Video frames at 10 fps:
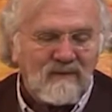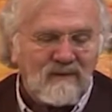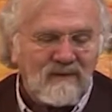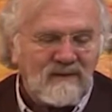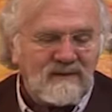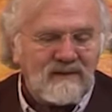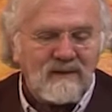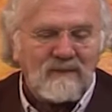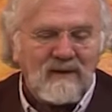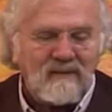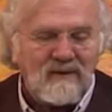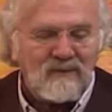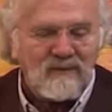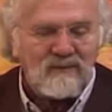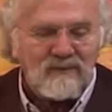les lignées des femmes, il y a
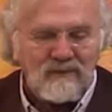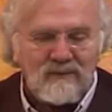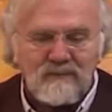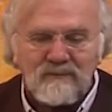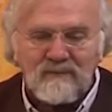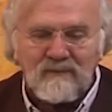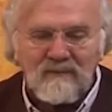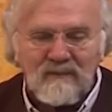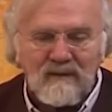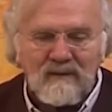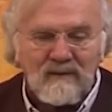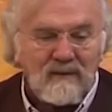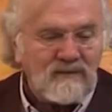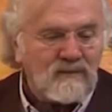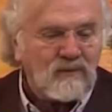beaucoup de.
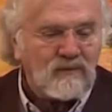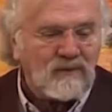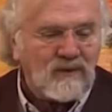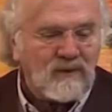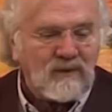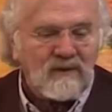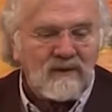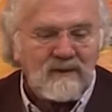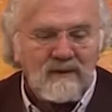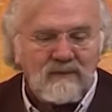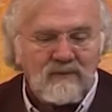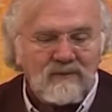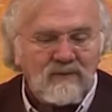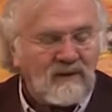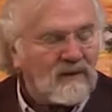Il reste beaucoup de peur et il y a beaucoup
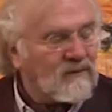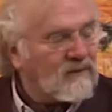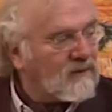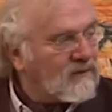de colère encore